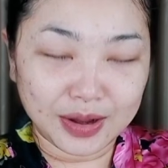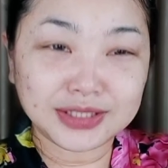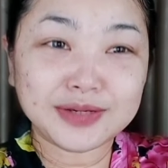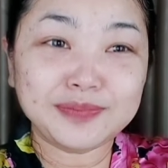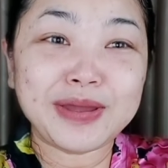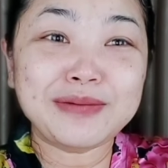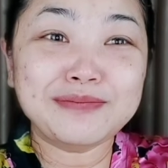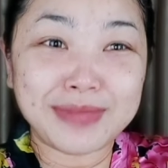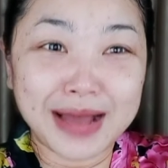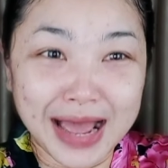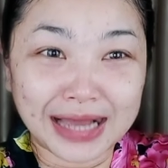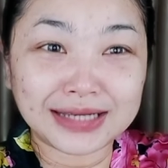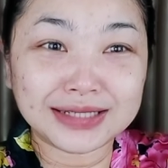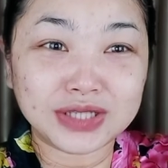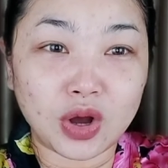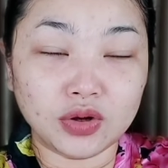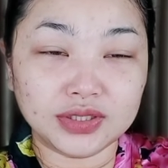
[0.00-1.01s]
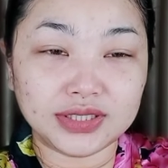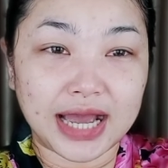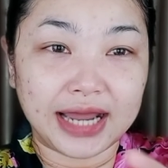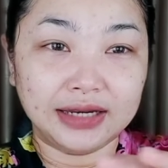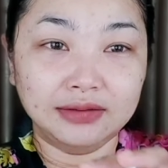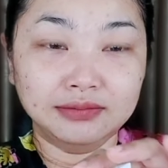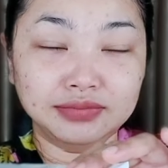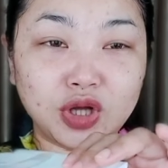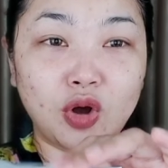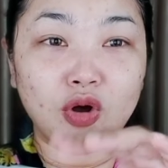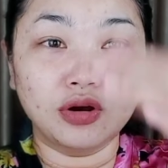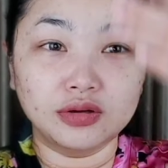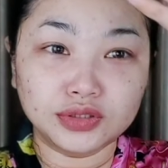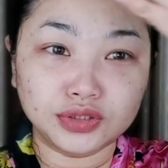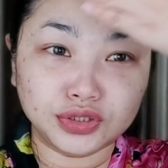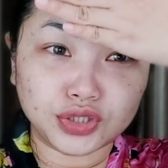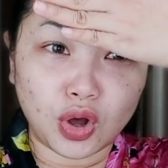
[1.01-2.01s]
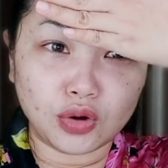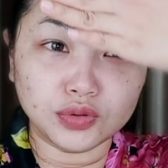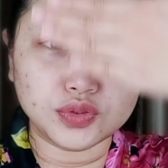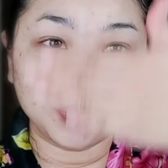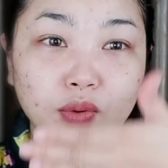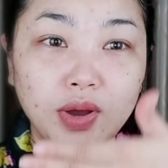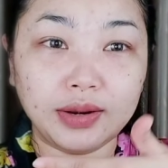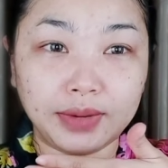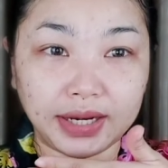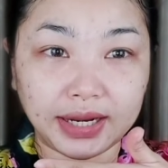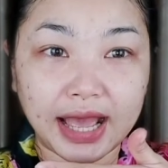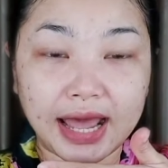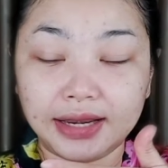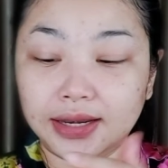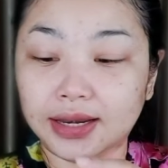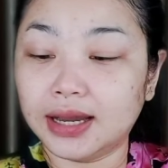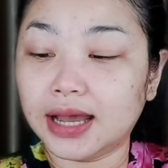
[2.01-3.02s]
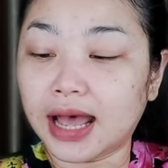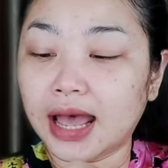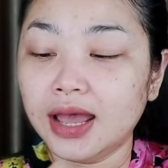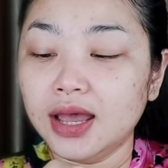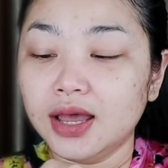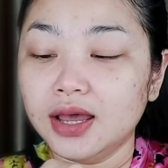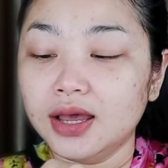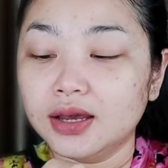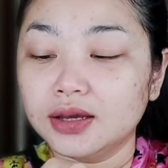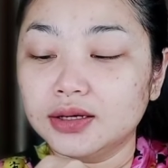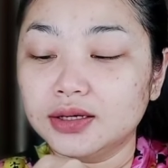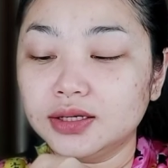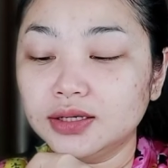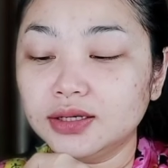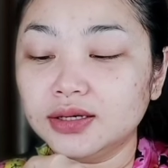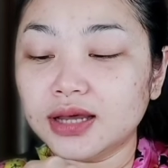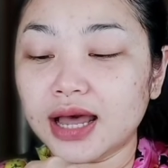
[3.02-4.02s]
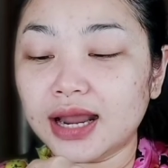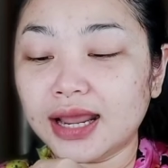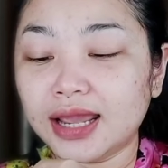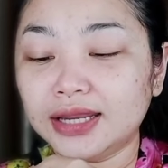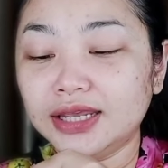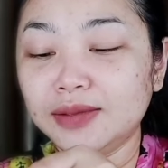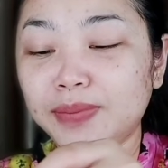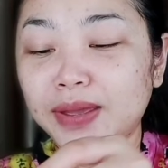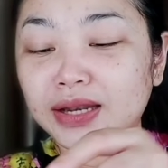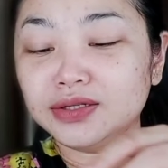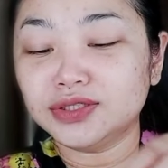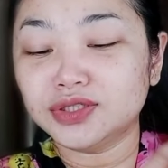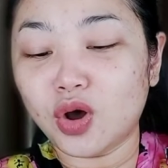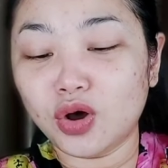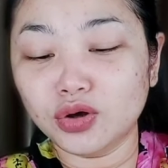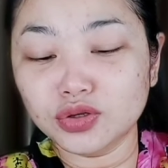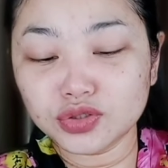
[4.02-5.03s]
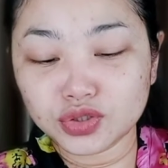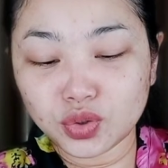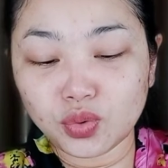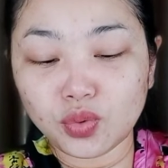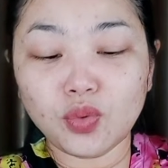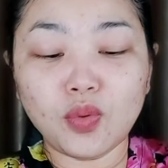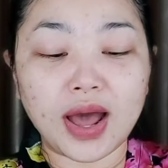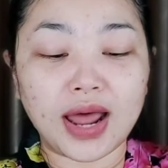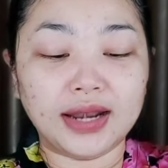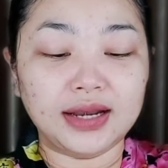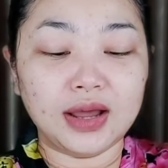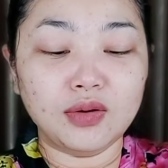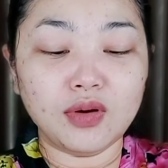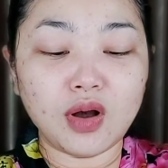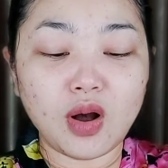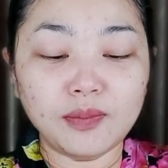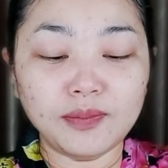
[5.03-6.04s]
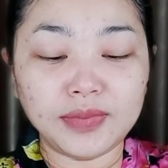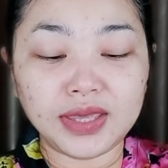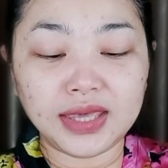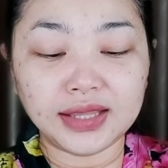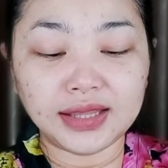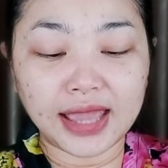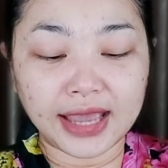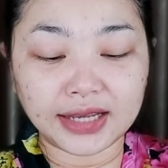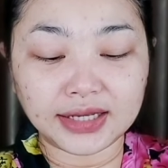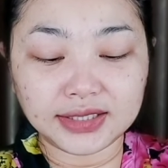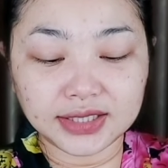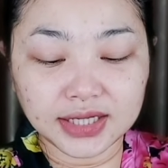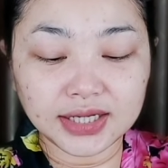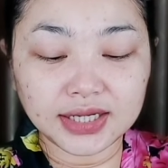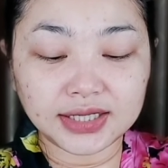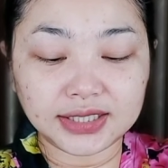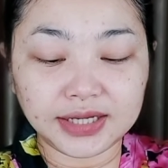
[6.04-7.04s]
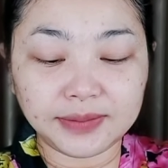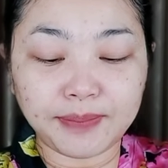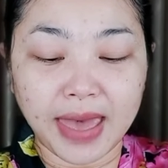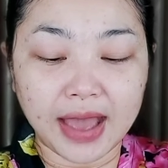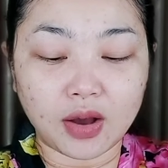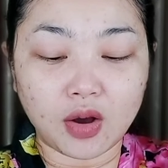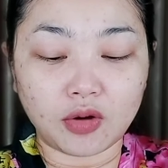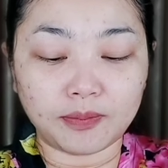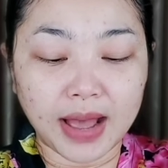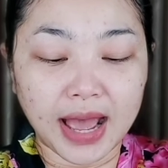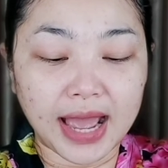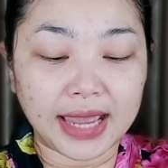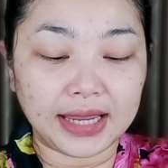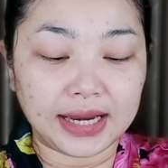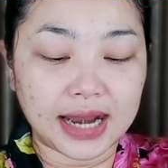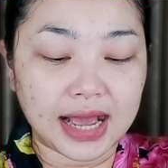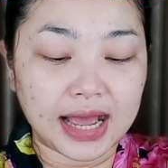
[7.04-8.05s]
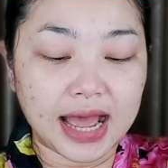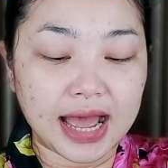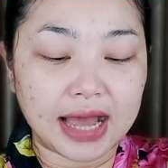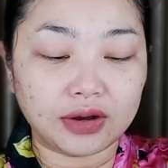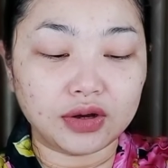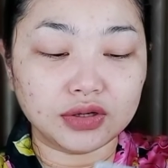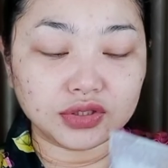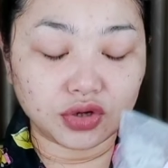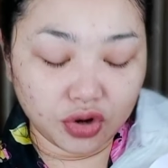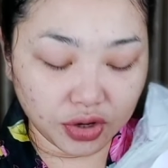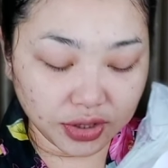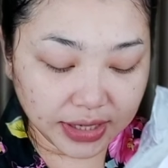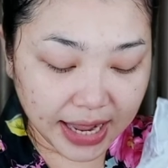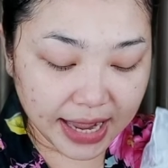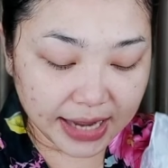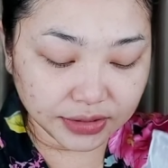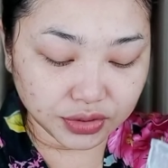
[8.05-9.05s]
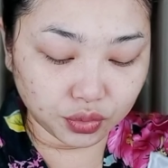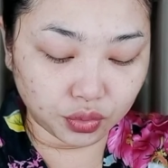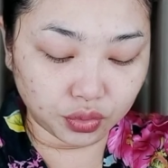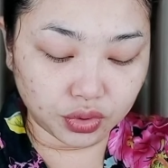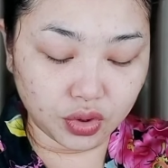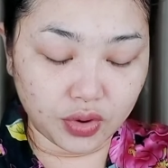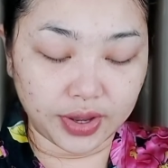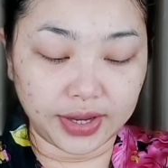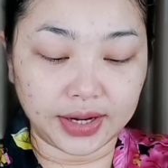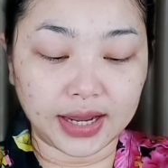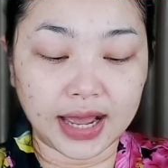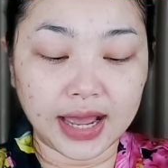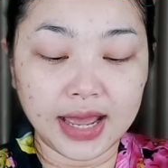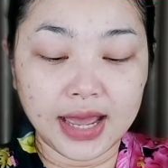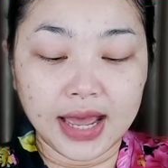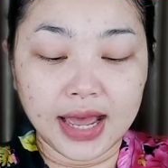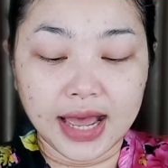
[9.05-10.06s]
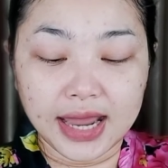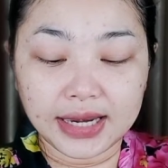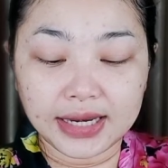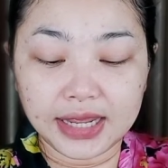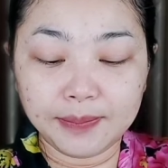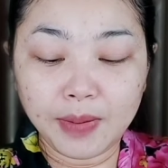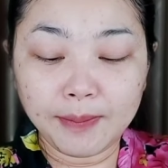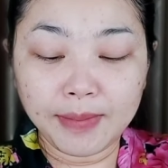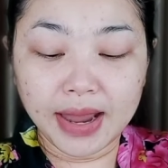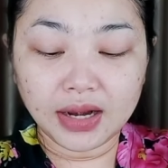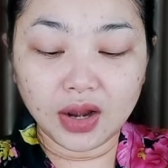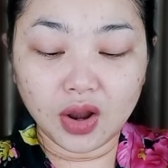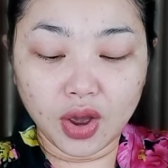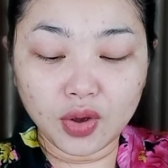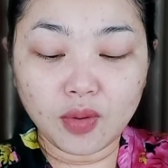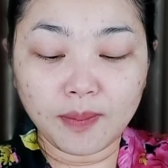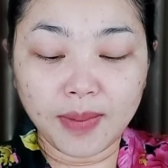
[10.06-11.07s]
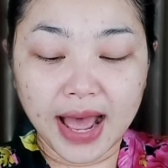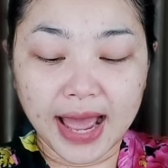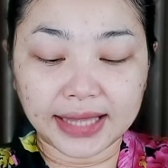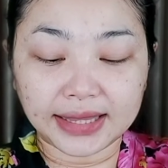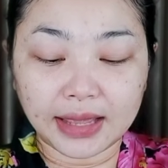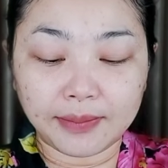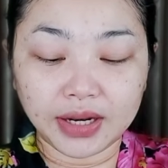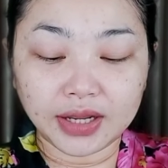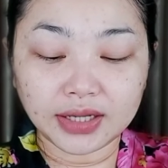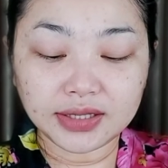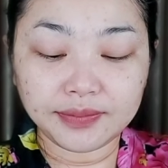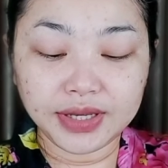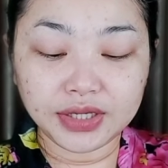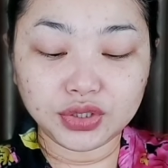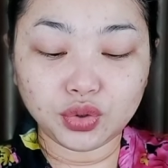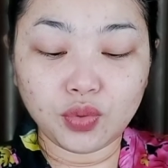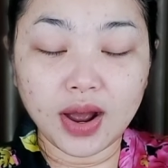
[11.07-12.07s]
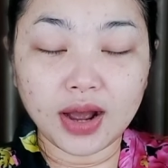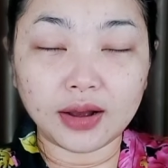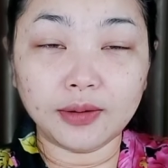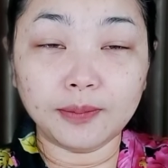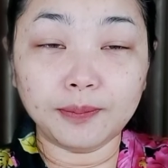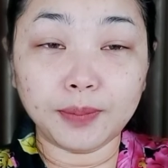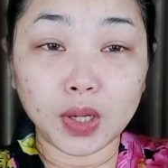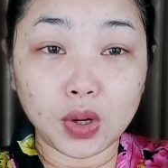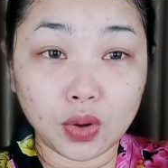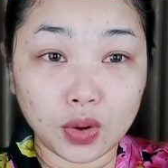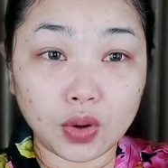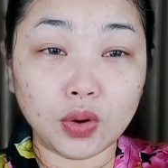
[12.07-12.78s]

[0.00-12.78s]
ก็จะเป็นมาร์กสองชั้นสองสองส่วนเหมือนกันนะคะ คืออะไรที่เป็นสองส่วนแล้วก็มีเท็กเจอร์ที่แปลกออกไปราคาก็จะค่อนข้างสูงหน่อยนะคะ อันนี้ประมาณร้อยกว่าบาทแต่มันก็จะมีช่วงโปร